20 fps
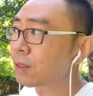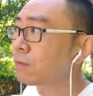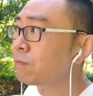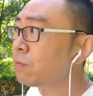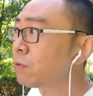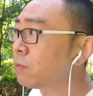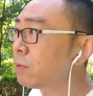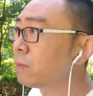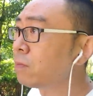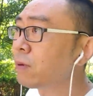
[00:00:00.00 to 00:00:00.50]

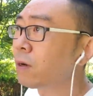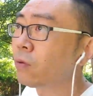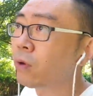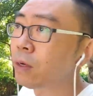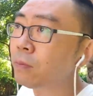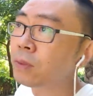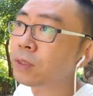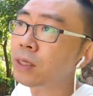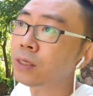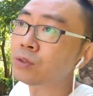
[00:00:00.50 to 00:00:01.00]
不明白我
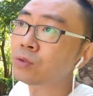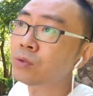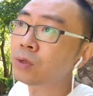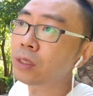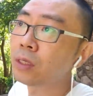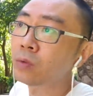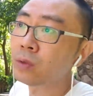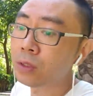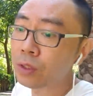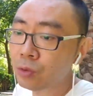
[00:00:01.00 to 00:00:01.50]
也不想说，
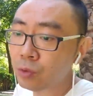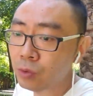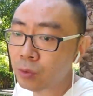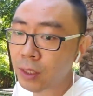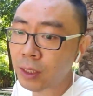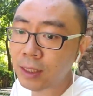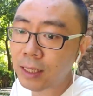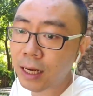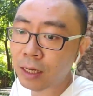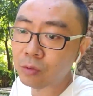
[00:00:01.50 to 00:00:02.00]
因为注
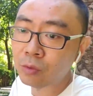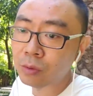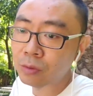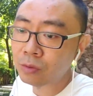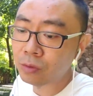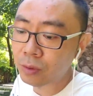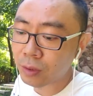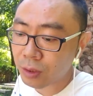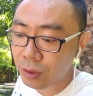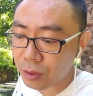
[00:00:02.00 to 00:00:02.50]
定大多
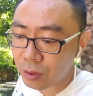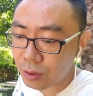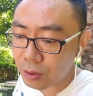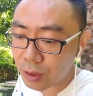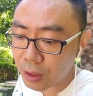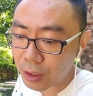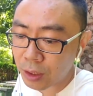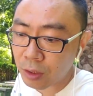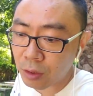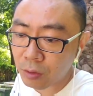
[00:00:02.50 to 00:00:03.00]
数人是
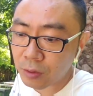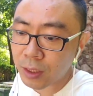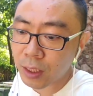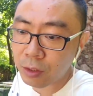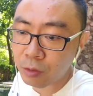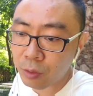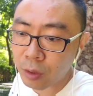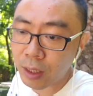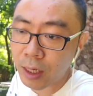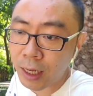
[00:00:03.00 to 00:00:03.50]
停留在
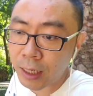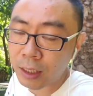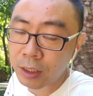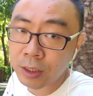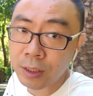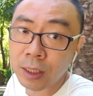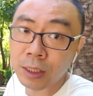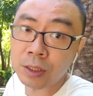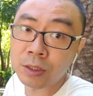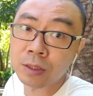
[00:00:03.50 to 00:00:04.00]
原来的
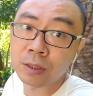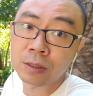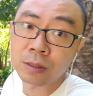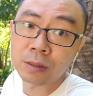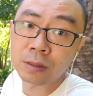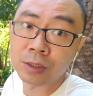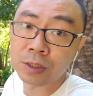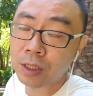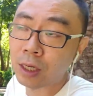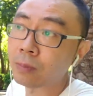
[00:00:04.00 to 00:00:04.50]
阶级
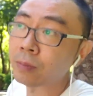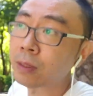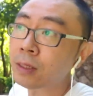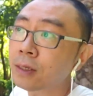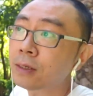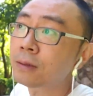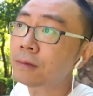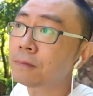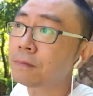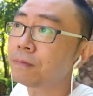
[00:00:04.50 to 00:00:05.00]
上面
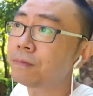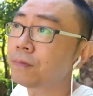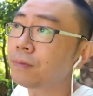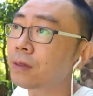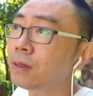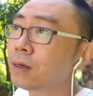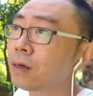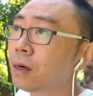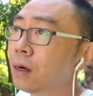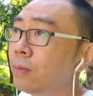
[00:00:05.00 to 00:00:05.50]
的，
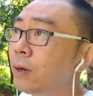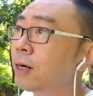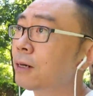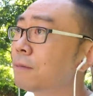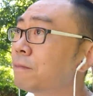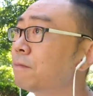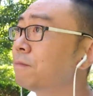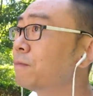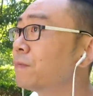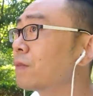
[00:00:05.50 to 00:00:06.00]
好吧？
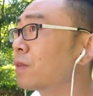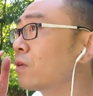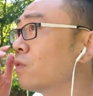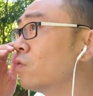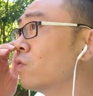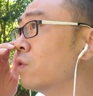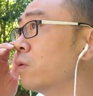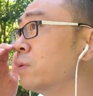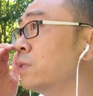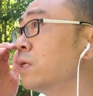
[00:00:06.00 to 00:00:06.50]

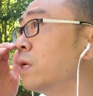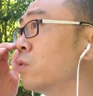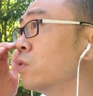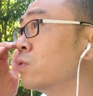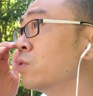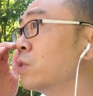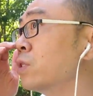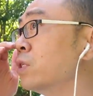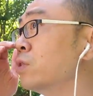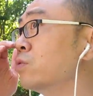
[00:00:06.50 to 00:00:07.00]
我不知道我
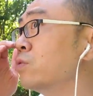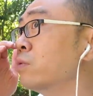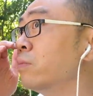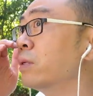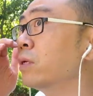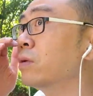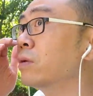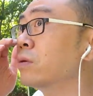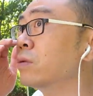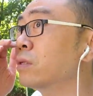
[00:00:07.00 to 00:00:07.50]
说清楚
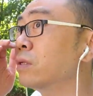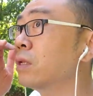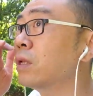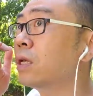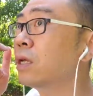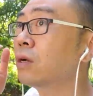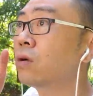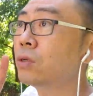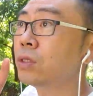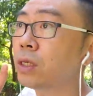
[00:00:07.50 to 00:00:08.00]
没有，
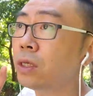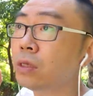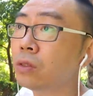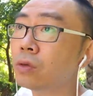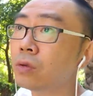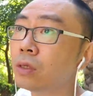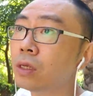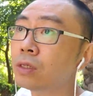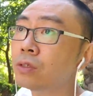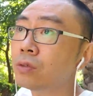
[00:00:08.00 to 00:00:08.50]
能够听
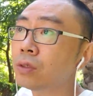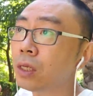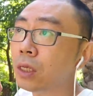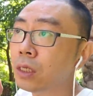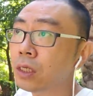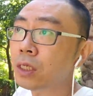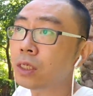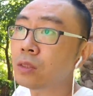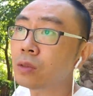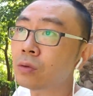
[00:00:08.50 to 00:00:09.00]
懂的就
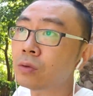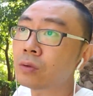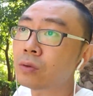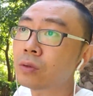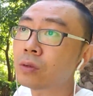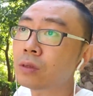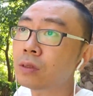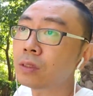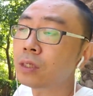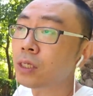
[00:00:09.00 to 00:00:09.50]
能听懂，
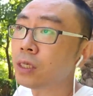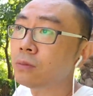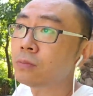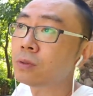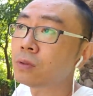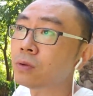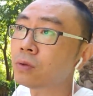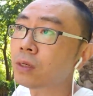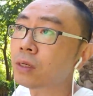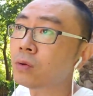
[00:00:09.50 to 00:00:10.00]
听
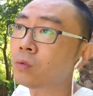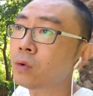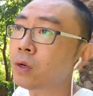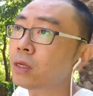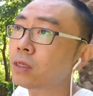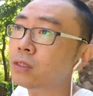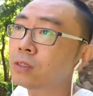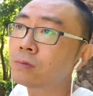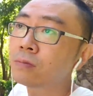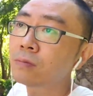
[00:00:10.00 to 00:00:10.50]
不懂的我
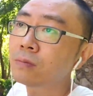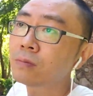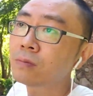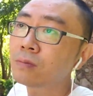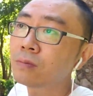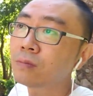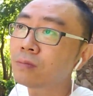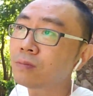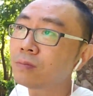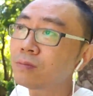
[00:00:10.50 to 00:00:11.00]
也
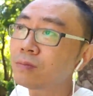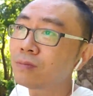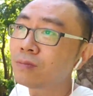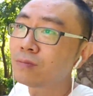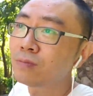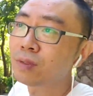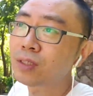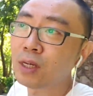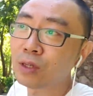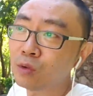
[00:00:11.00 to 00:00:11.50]

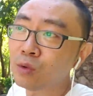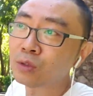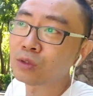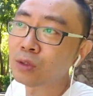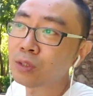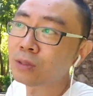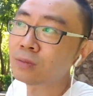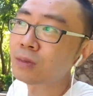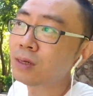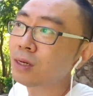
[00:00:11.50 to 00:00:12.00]
不想多
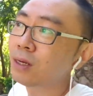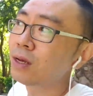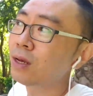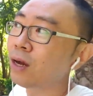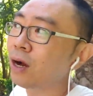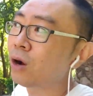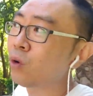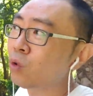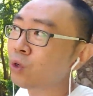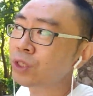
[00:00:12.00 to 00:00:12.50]
说什么。
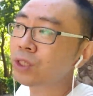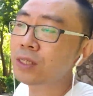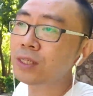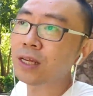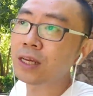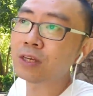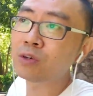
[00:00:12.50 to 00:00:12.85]
而我现在